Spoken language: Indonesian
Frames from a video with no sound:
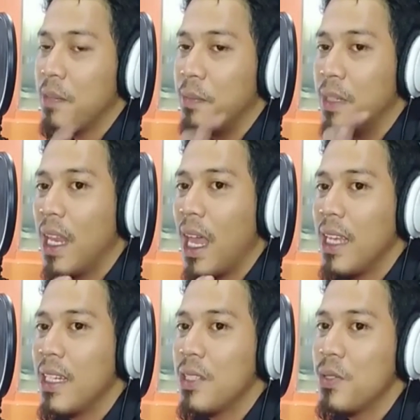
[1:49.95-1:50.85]
di like
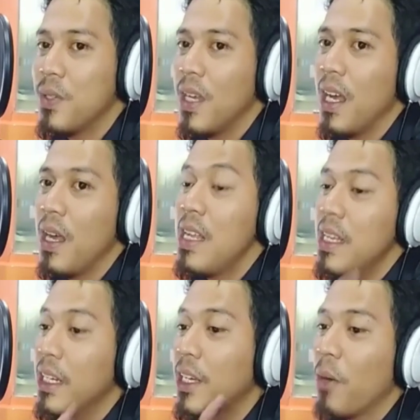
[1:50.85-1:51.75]
dan juga
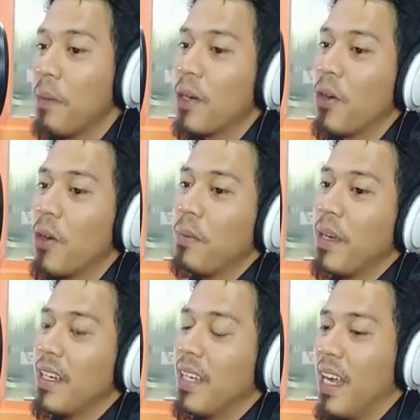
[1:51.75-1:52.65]
di
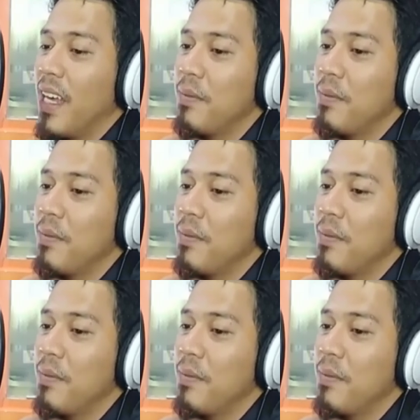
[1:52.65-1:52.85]
komen-komen ya.